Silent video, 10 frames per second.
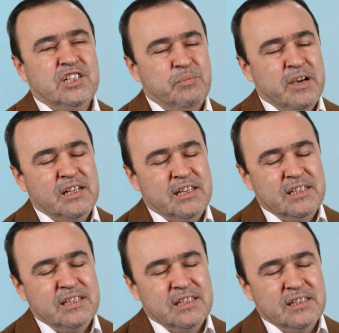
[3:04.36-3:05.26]
çabayla
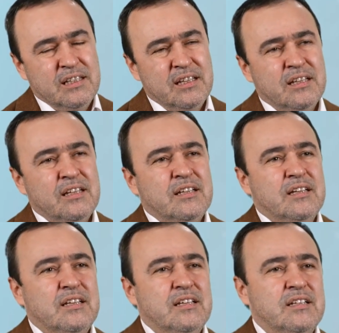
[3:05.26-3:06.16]
ilgiliydi.
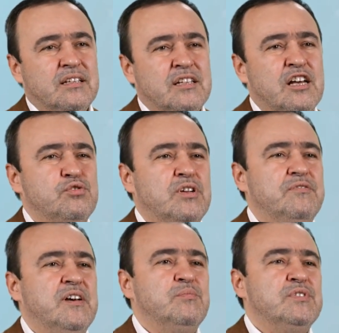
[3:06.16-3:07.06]
Ee, daha sonra
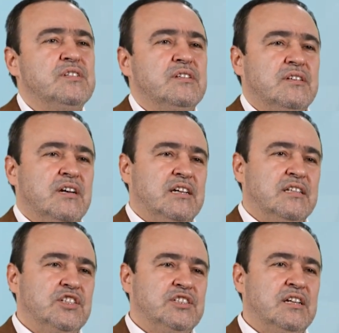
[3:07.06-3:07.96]
Efendimiz
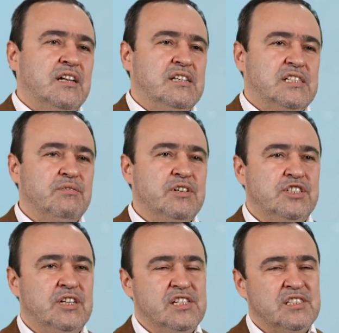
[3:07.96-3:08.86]
arkadaşlarına savaş
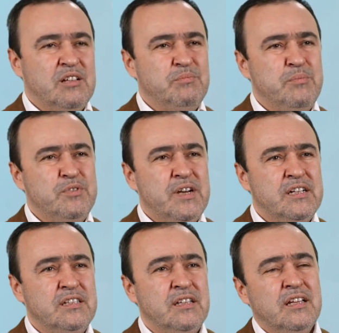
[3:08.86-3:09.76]
için hazırlanma emri
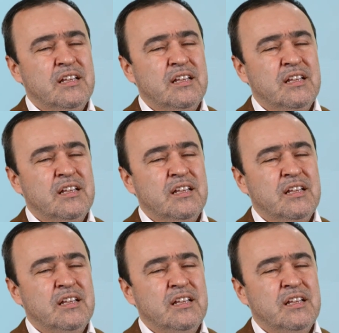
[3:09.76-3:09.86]
verdi.